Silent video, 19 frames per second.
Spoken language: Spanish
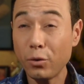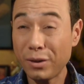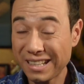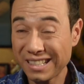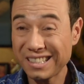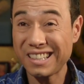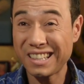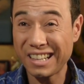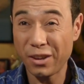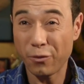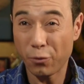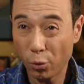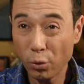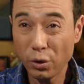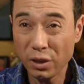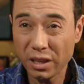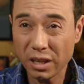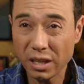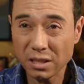unas
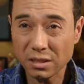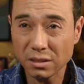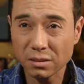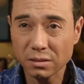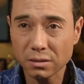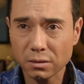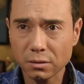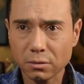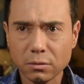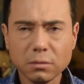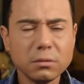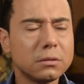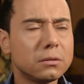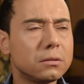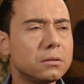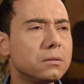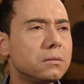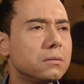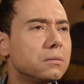trifulcas. Uy.
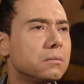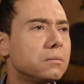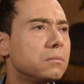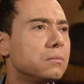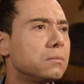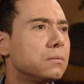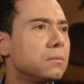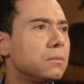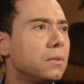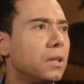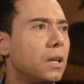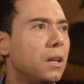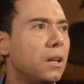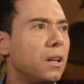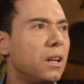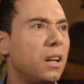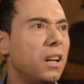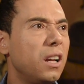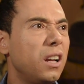
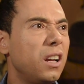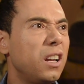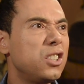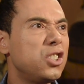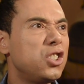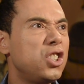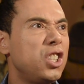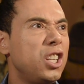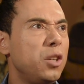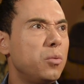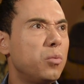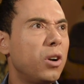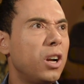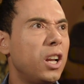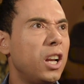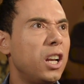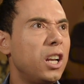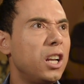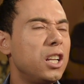El chivo,
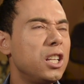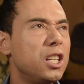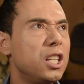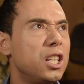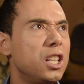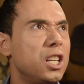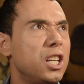el...